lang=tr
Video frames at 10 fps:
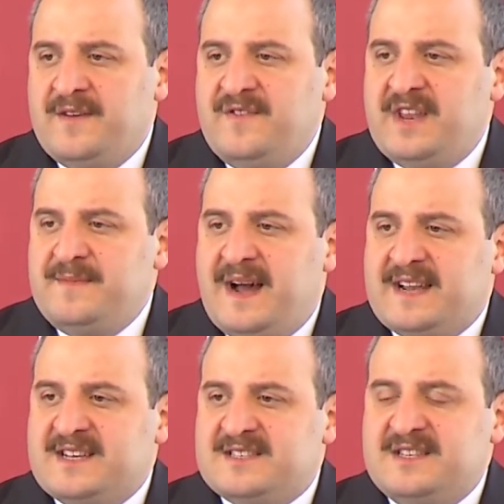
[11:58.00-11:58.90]
Veri
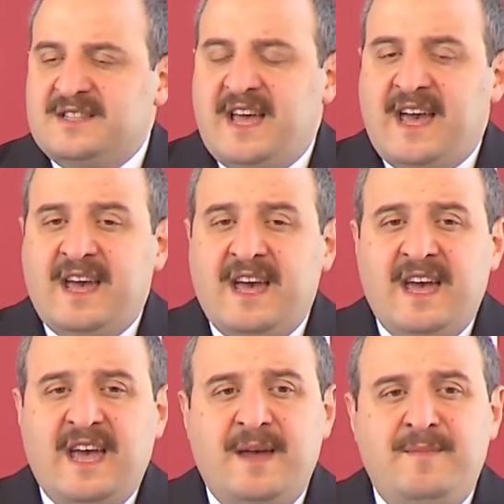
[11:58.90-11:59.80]
merkezinde
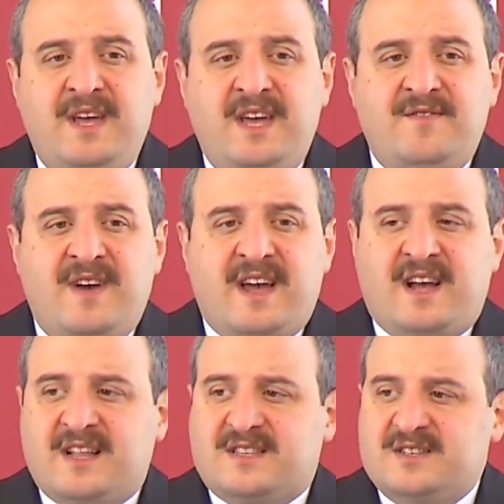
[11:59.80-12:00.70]
emeği ve
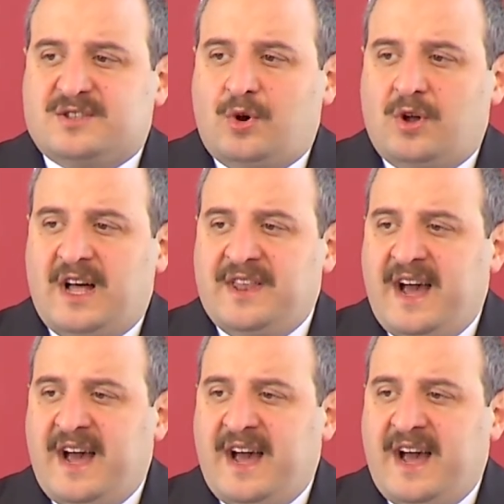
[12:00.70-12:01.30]
katkısı olan